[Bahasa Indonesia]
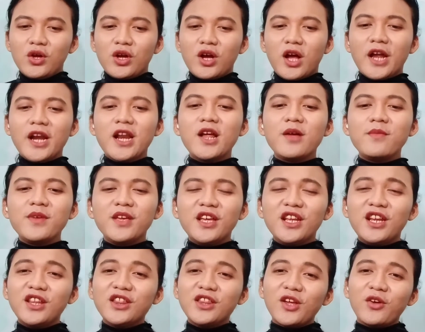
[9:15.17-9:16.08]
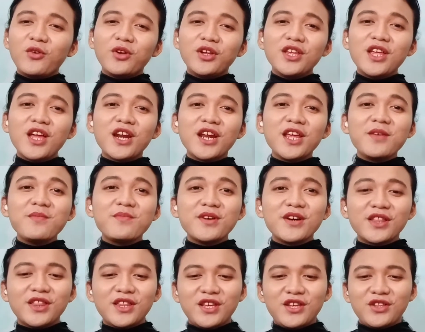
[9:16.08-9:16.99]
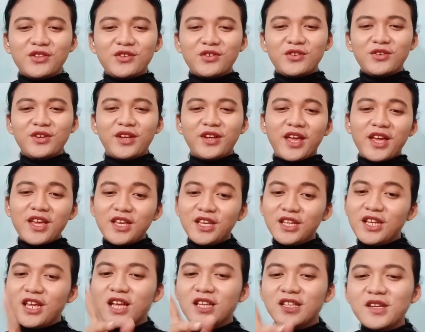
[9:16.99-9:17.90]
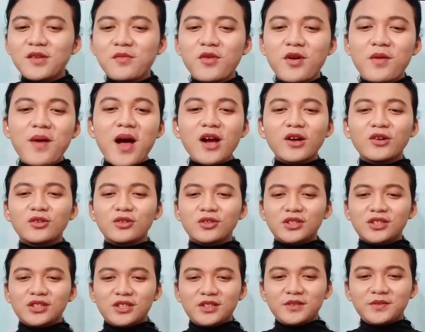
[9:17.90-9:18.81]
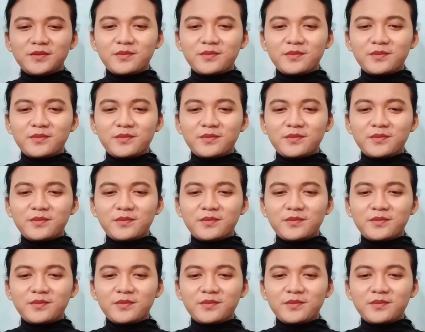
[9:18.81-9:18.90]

kadang mikirin teorinya ribet gitu kayak gini aja boleh bagus